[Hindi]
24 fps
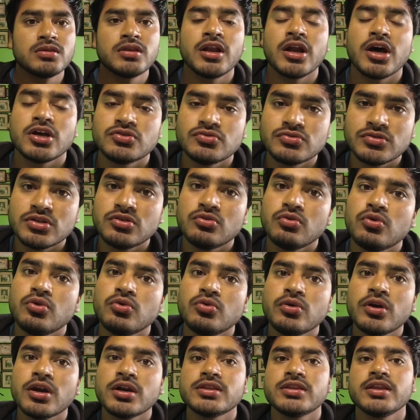धरासू से दो
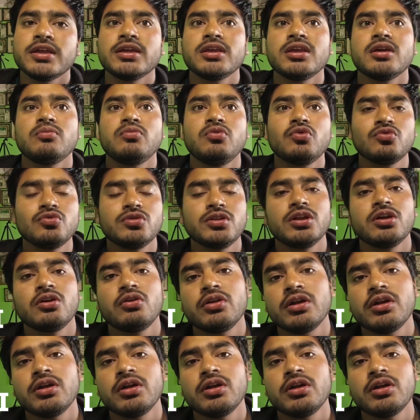रूट करते हैं यमुनोत्री